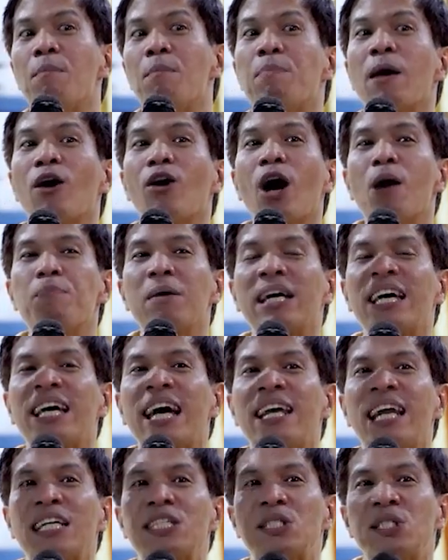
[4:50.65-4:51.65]
Pero kapag
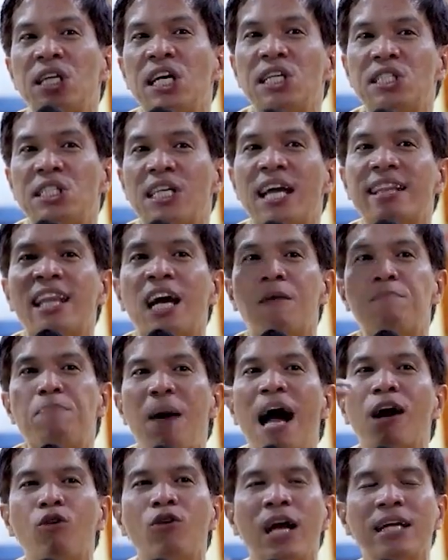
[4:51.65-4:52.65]
ikay nagsisi at
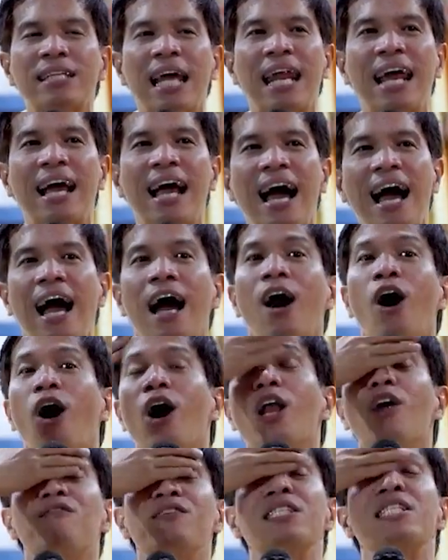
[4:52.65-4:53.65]
nagbago ng talaga,
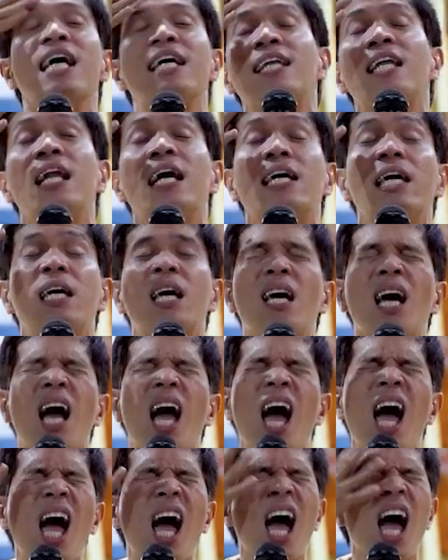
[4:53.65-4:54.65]
all of a sudden, nagiging,
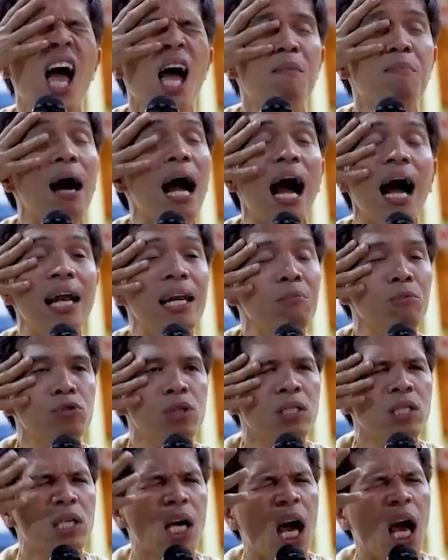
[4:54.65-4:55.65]
ah, ah,
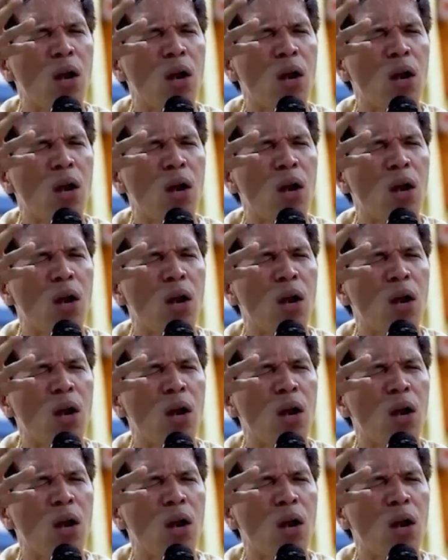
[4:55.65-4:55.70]
makakalimutan siya.